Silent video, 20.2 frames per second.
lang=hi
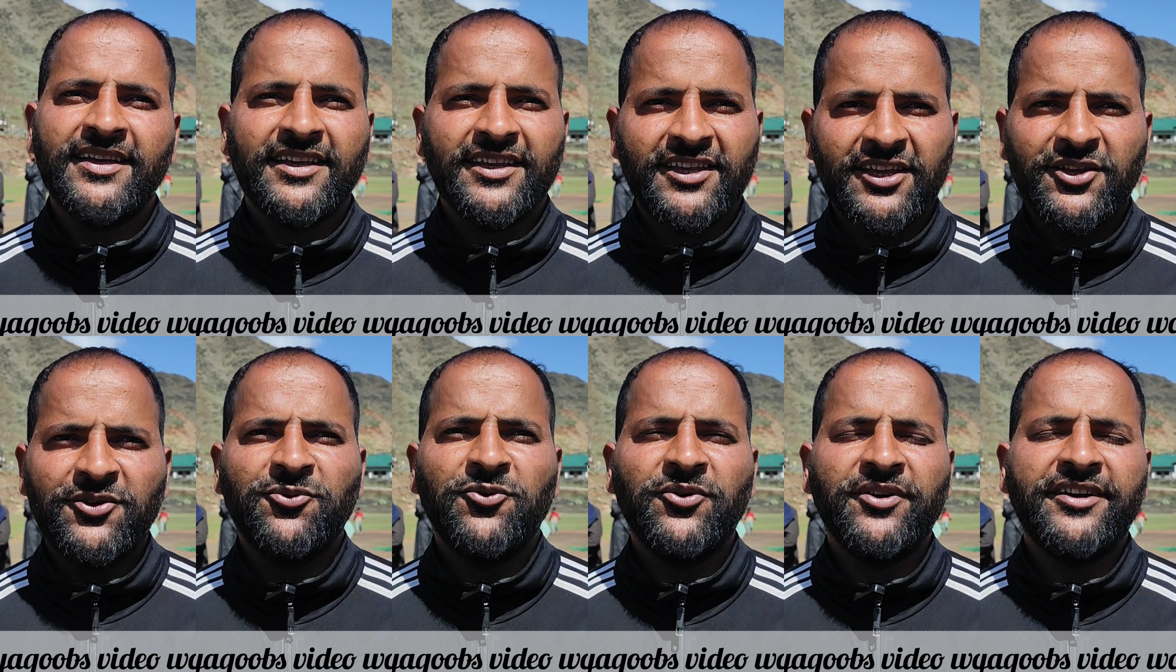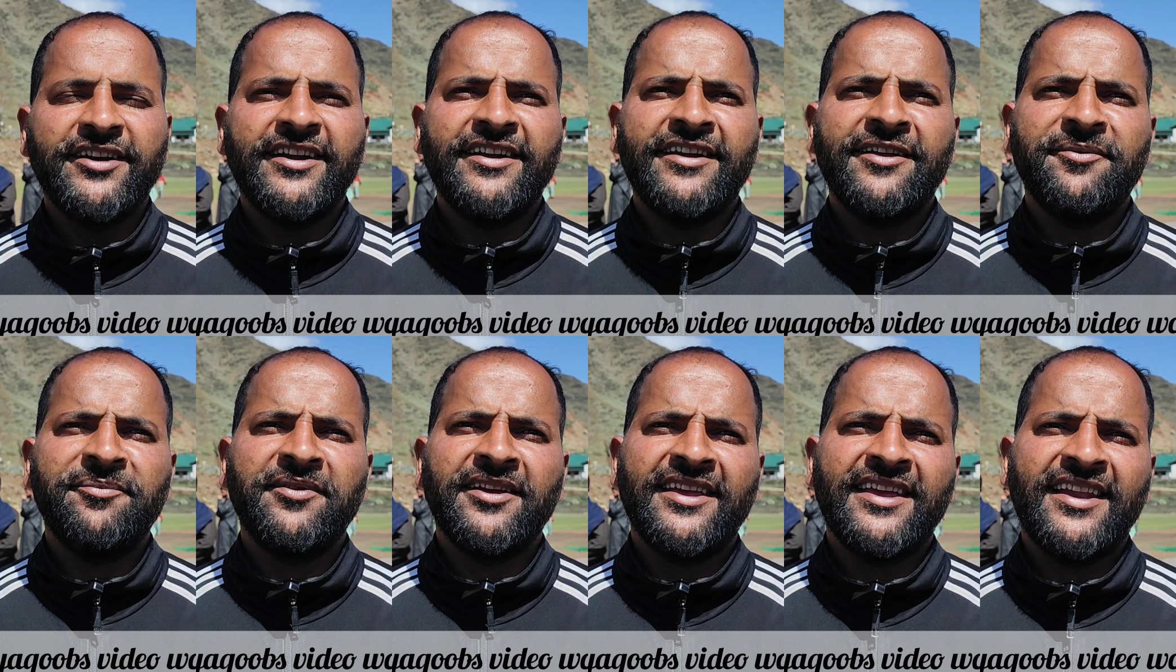कि वो इंडियन टीम
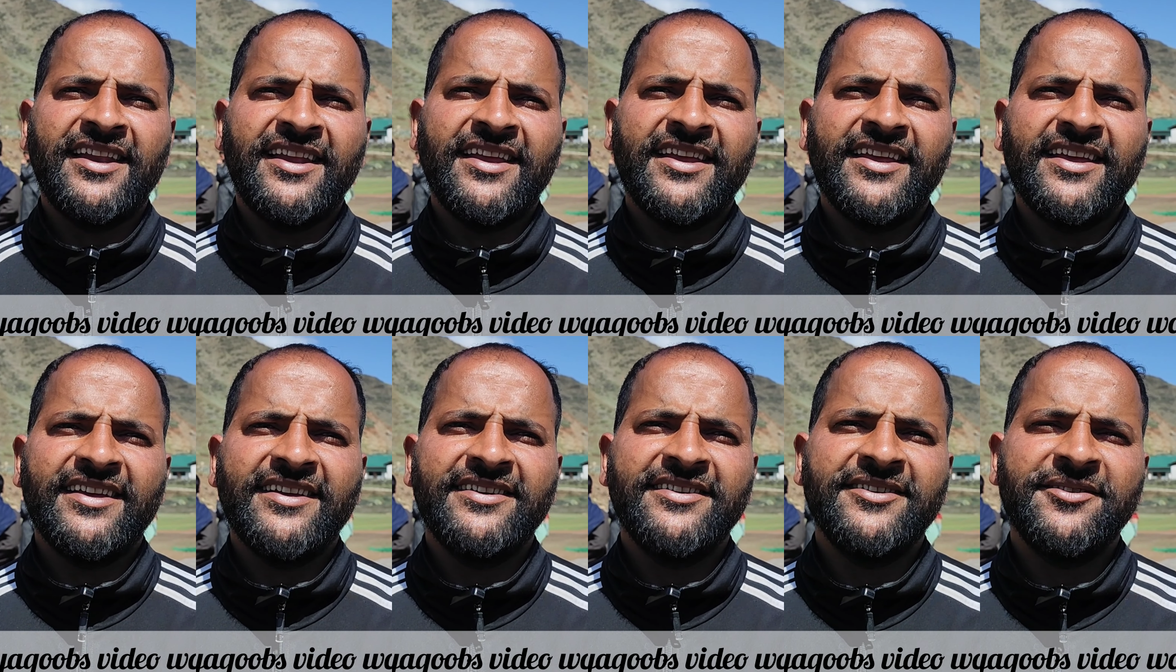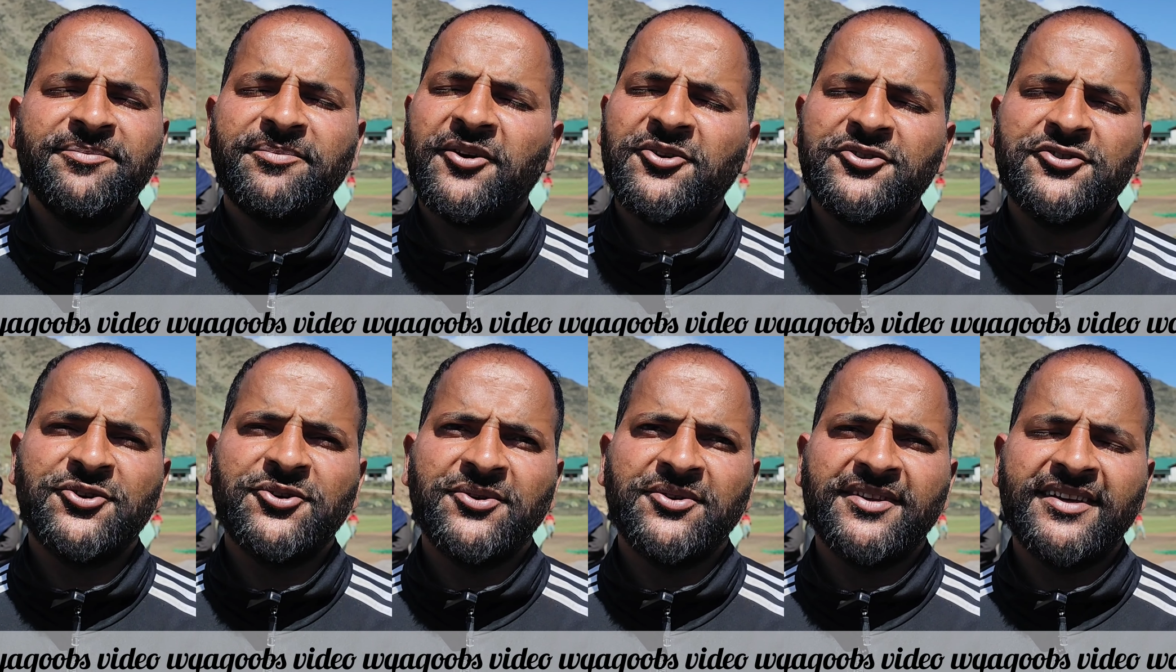में खेलेंगे बहुत
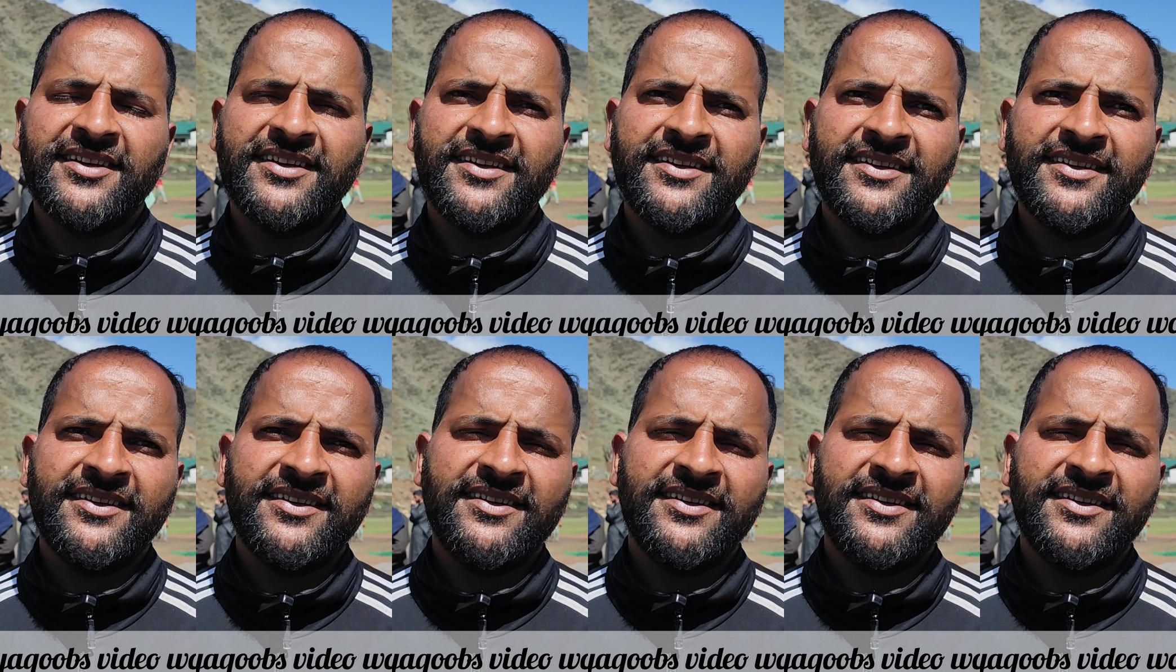शौक था